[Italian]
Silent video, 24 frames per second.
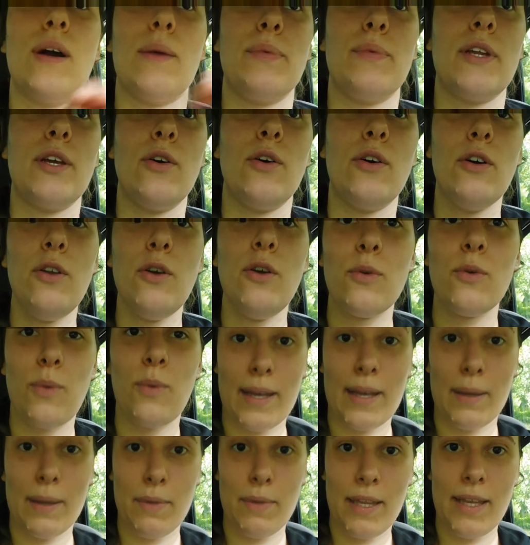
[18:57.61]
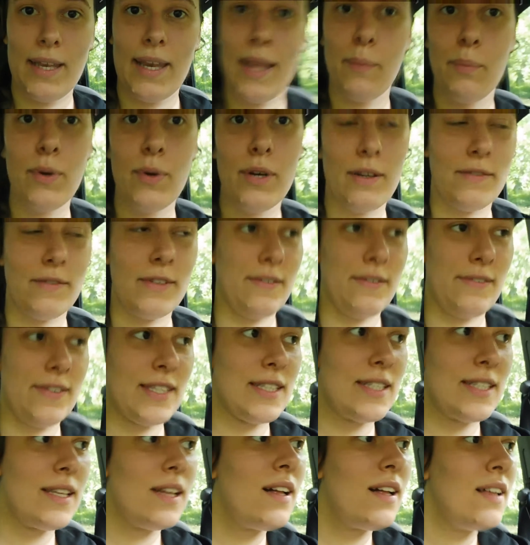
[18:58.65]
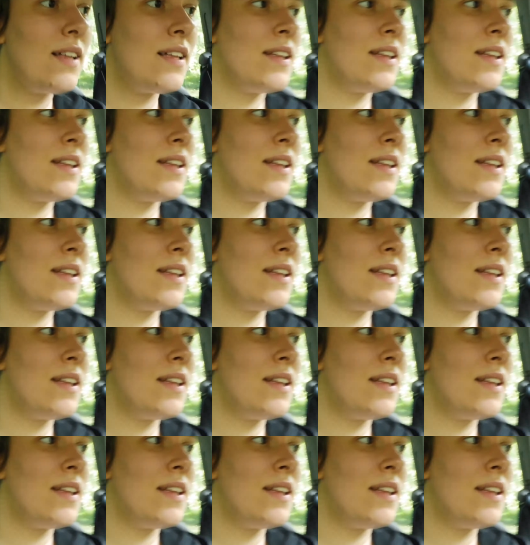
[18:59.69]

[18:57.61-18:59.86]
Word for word: capriolo, qualche mini lepre, l'avete vista?